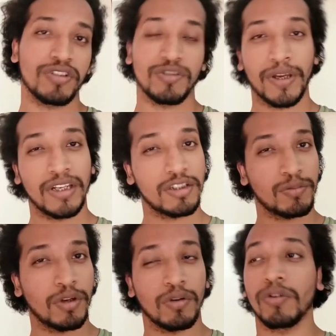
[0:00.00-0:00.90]
स्पेनिश
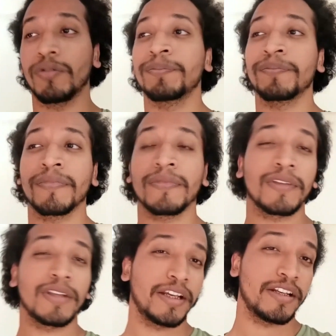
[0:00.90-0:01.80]
में हो
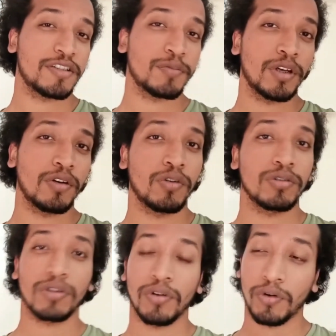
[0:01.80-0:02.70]
इंग्लिश में हो
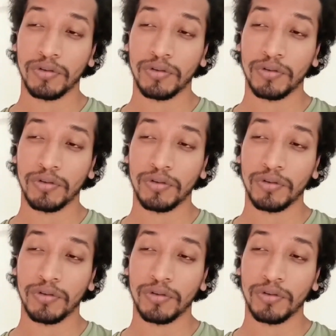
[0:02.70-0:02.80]
तो